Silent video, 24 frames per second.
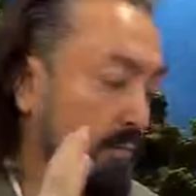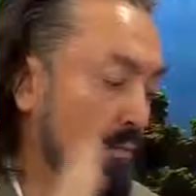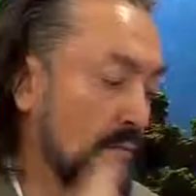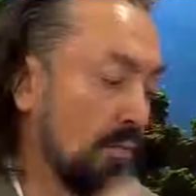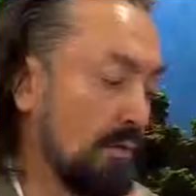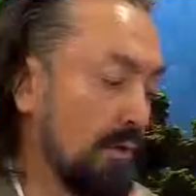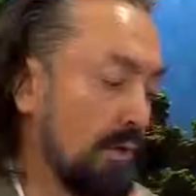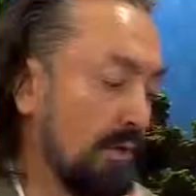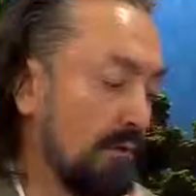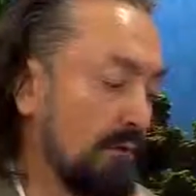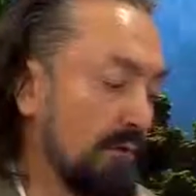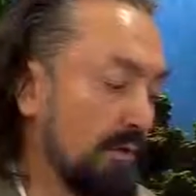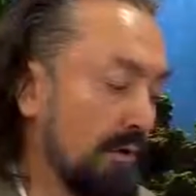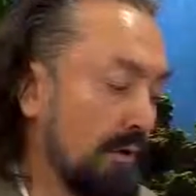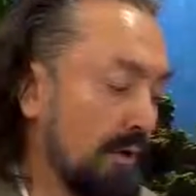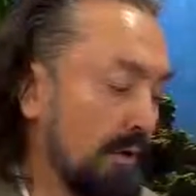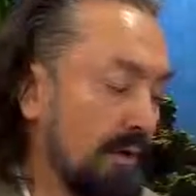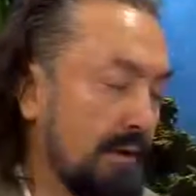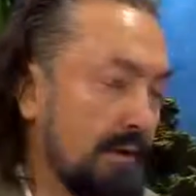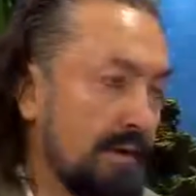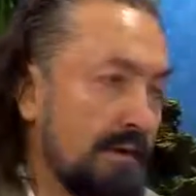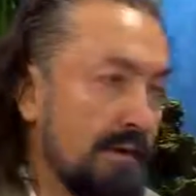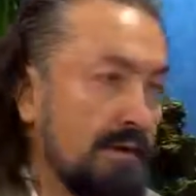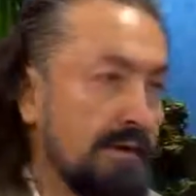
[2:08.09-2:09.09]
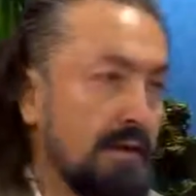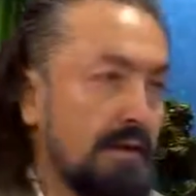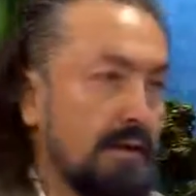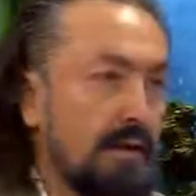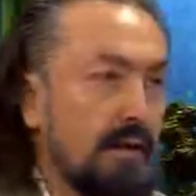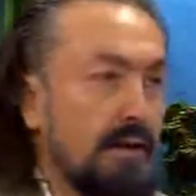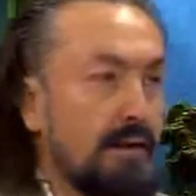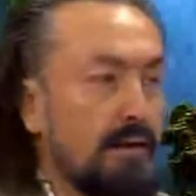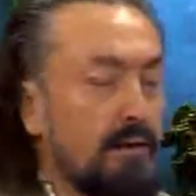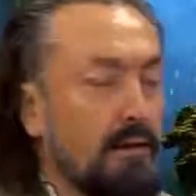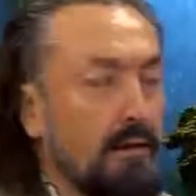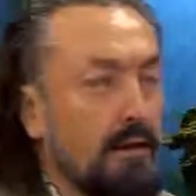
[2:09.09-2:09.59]
Münafığı
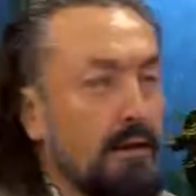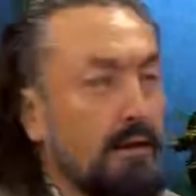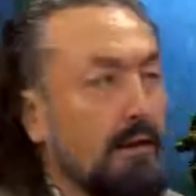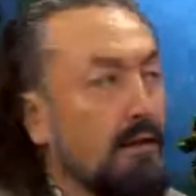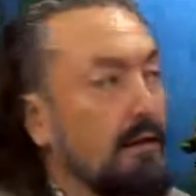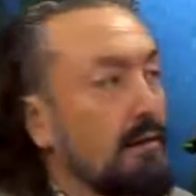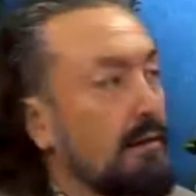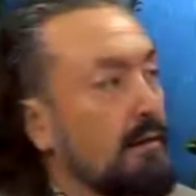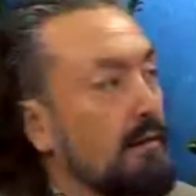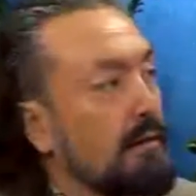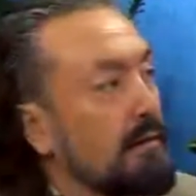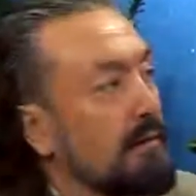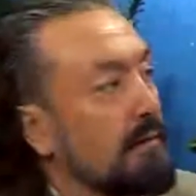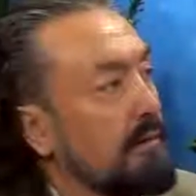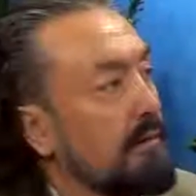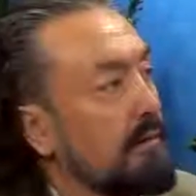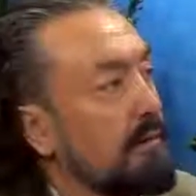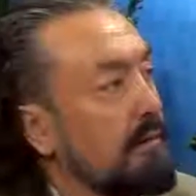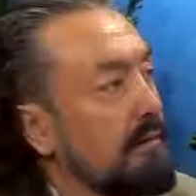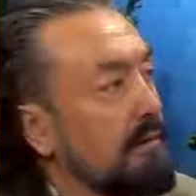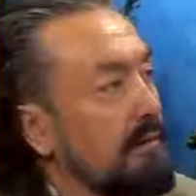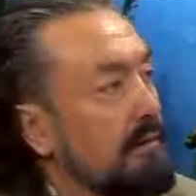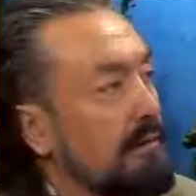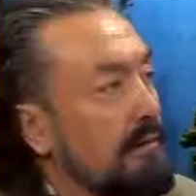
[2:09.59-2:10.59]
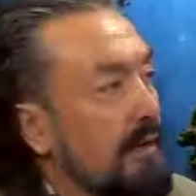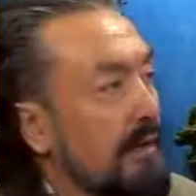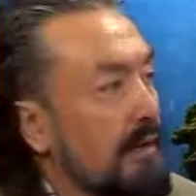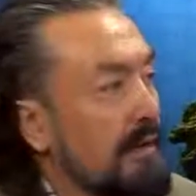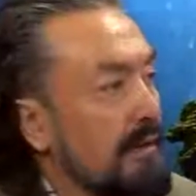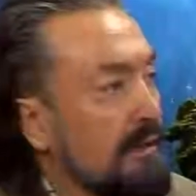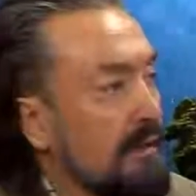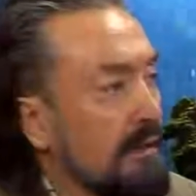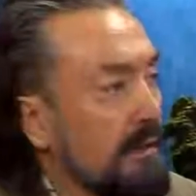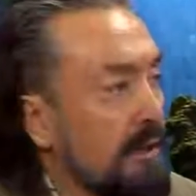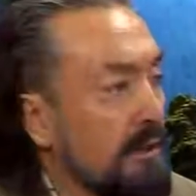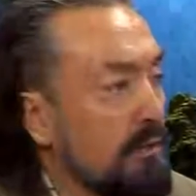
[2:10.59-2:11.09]
ilgilendiren
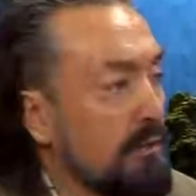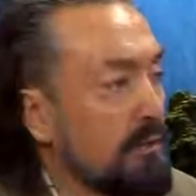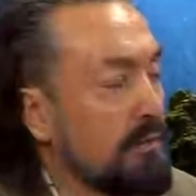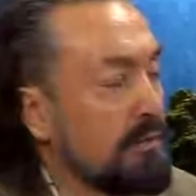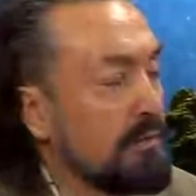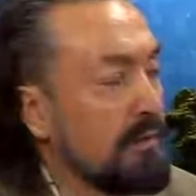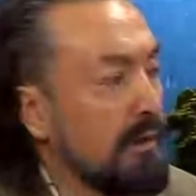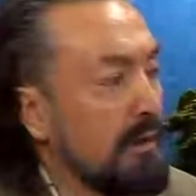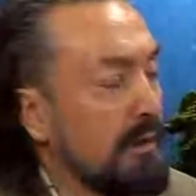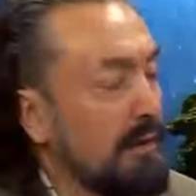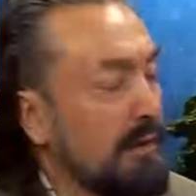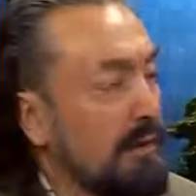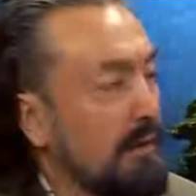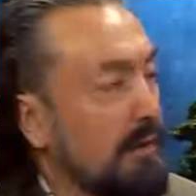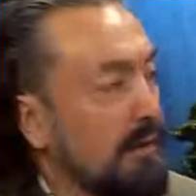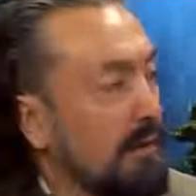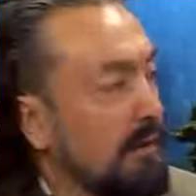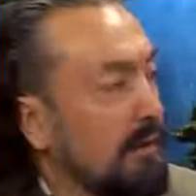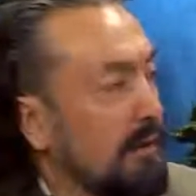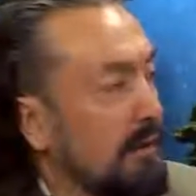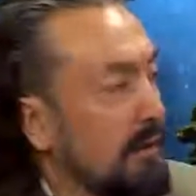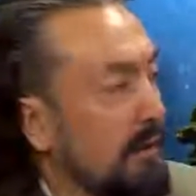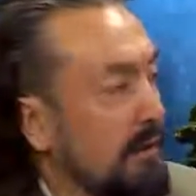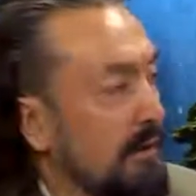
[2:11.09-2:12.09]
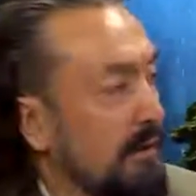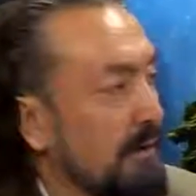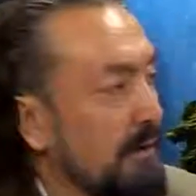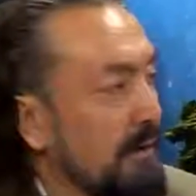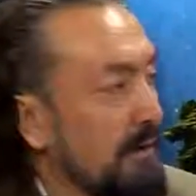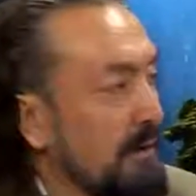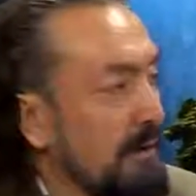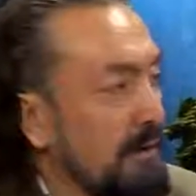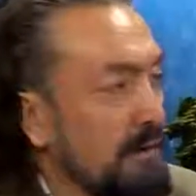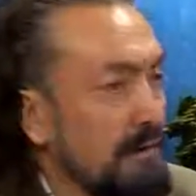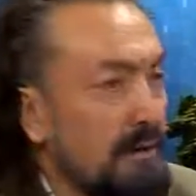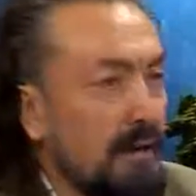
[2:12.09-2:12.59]
tehlikeden uzak,
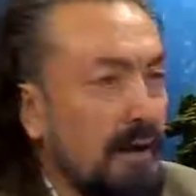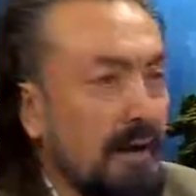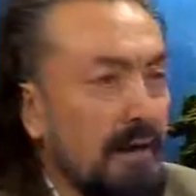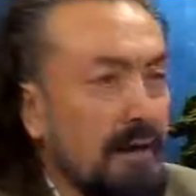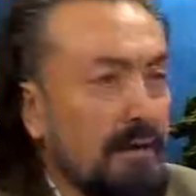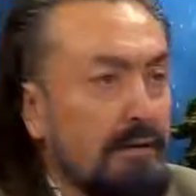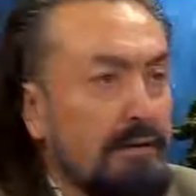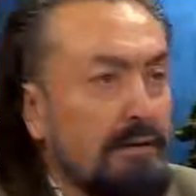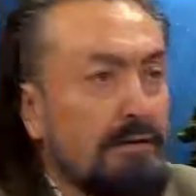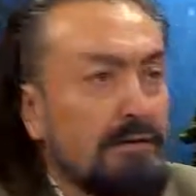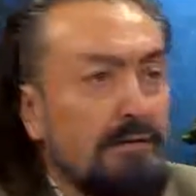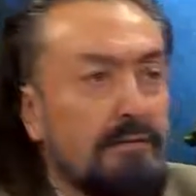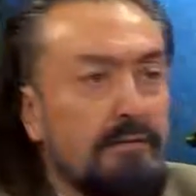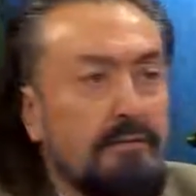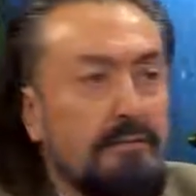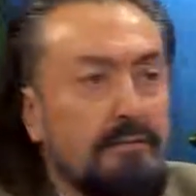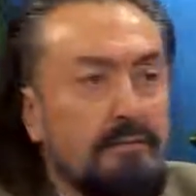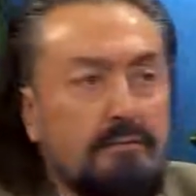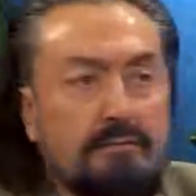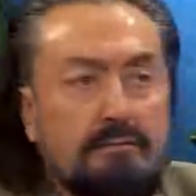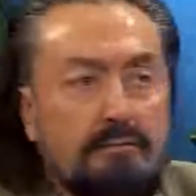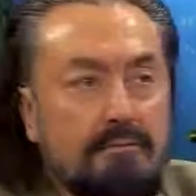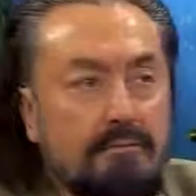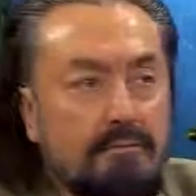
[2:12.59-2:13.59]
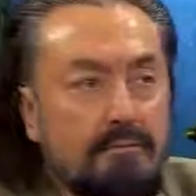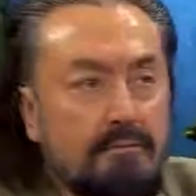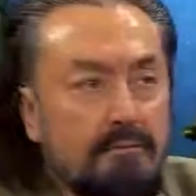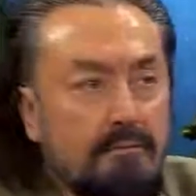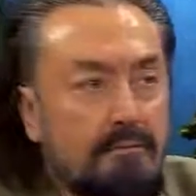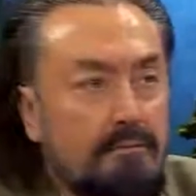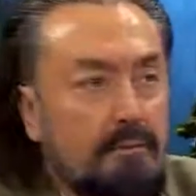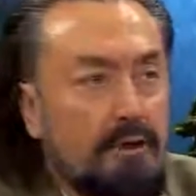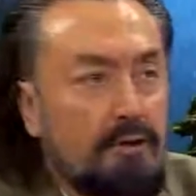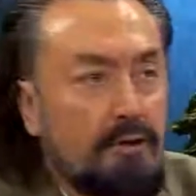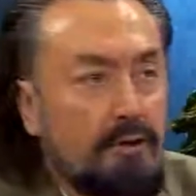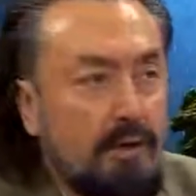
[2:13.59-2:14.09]
rahat
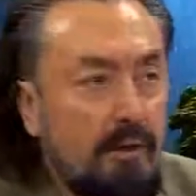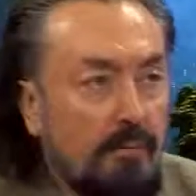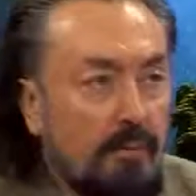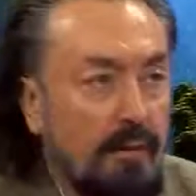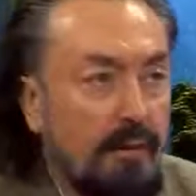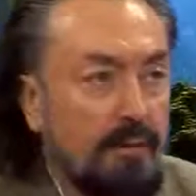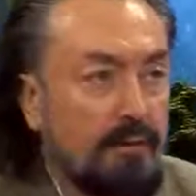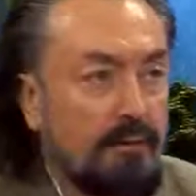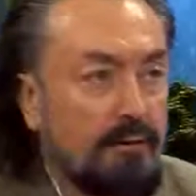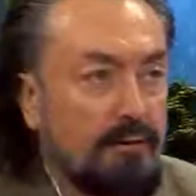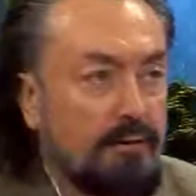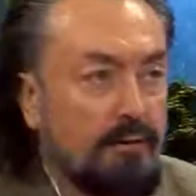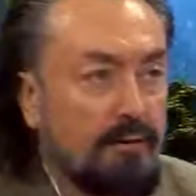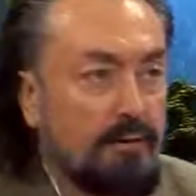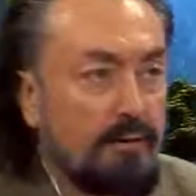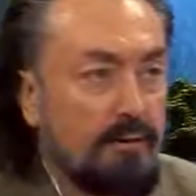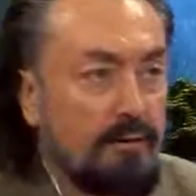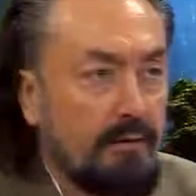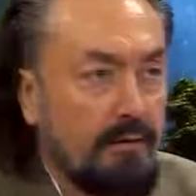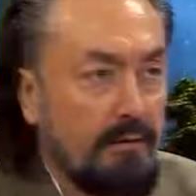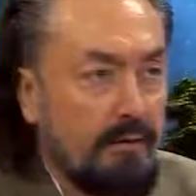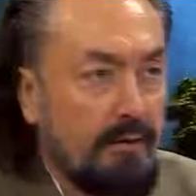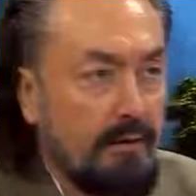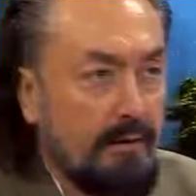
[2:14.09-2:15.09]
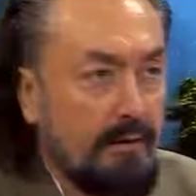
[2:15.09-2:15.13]
yaşamaktır.